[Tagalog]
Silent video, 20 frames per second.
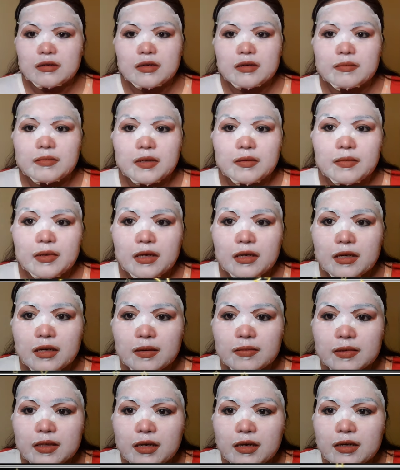
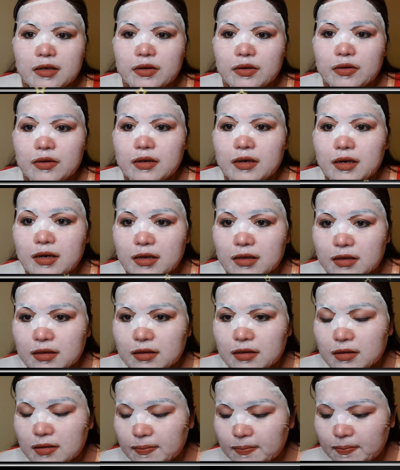nagme-makeup tayo kahit
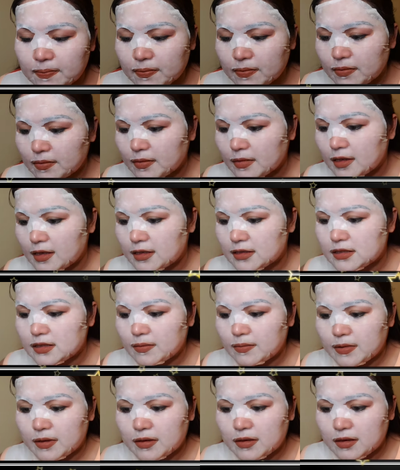kahit
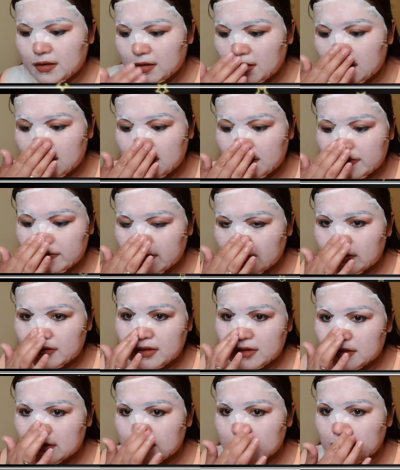sabihin na ano,
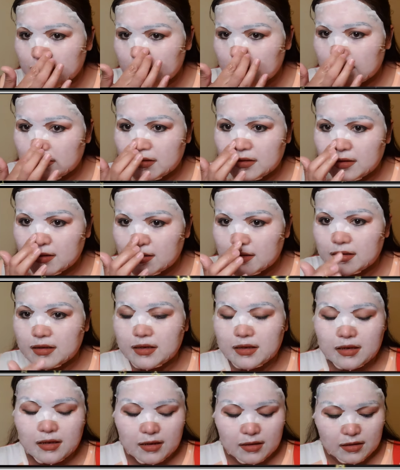foundation lang yung
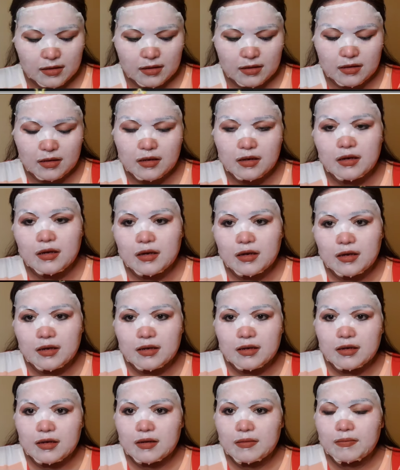nilalagay natin
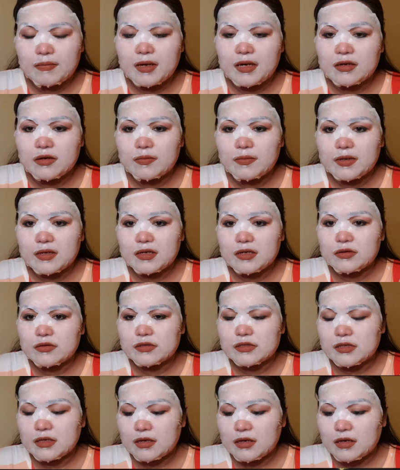maano pa
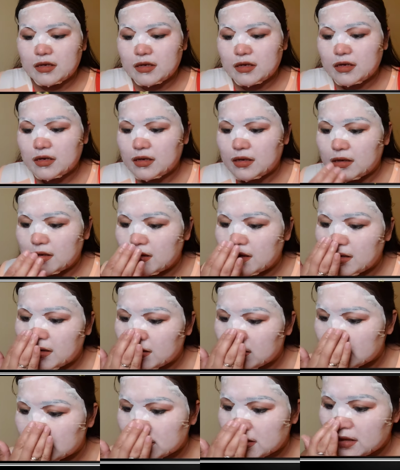din yun sa
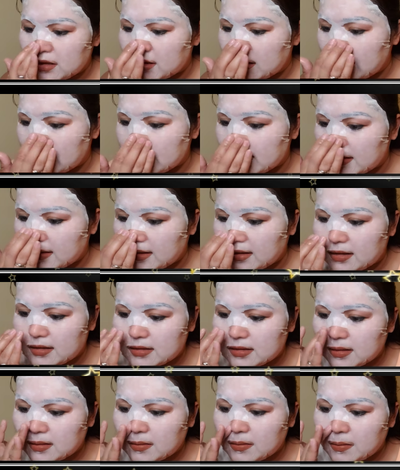skin natin
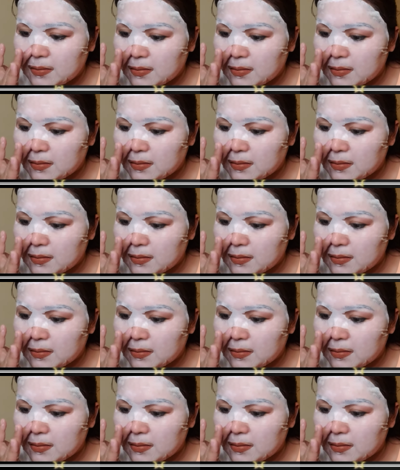guys